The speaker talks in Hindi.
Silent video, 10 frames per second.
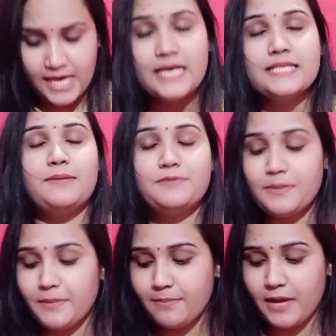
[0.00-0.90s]
सबसे बड़ी
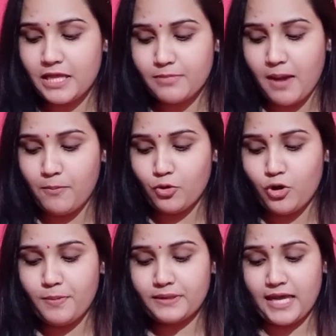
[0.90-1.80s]
बात मैं आप लोग को
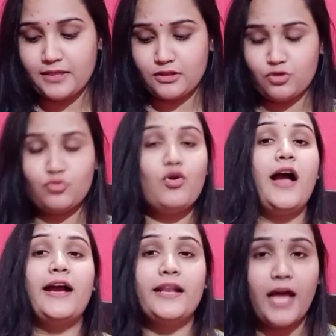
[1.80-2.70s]
बता देती हूँ
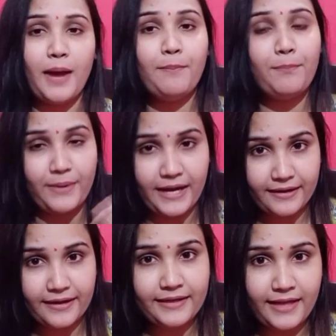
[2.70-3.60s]
अगर आप
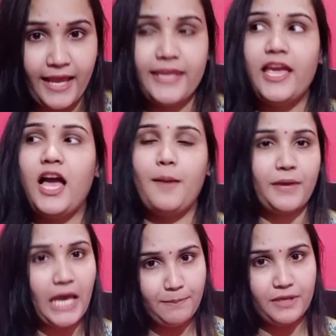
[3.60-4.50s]
प्रेग्नेंट हैं या आपके
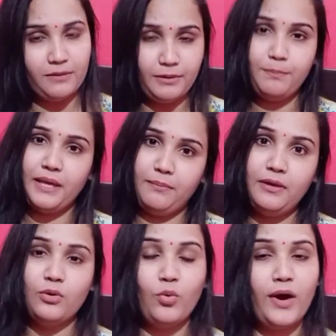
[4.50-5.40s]
अभी अभी बेबी
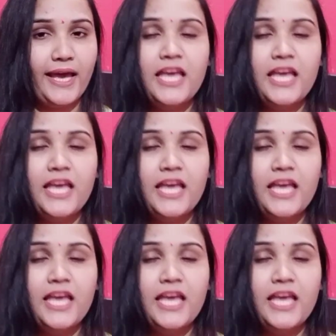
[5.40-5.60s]
हुआ है